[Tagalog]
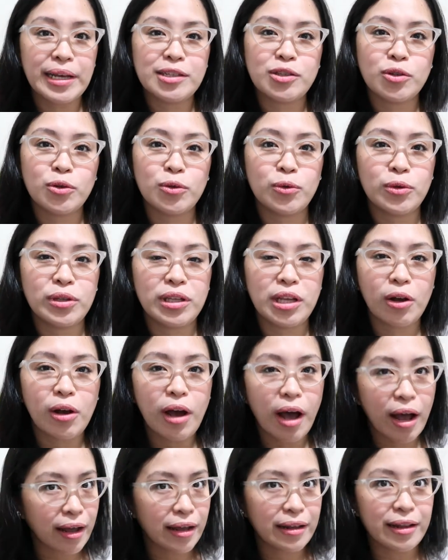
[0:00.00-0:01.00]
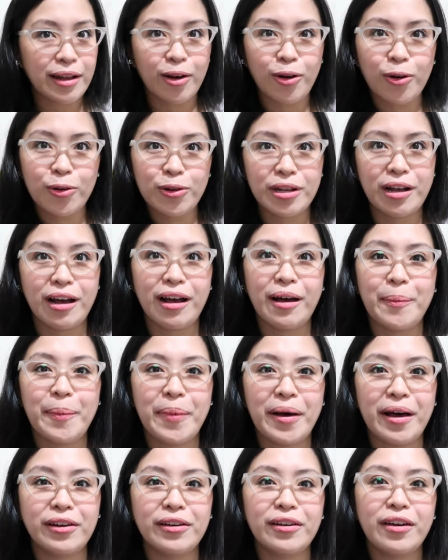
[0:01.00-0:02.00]
So, hindi agad ako
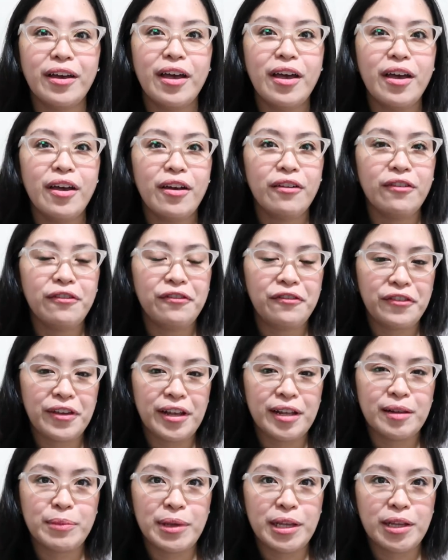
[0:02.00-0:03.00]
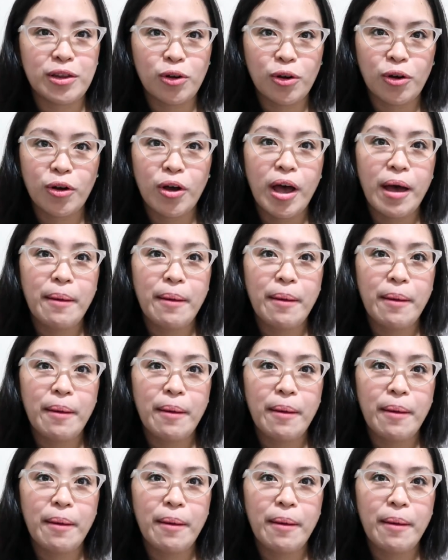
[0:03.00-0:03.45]
nakapag-film nito.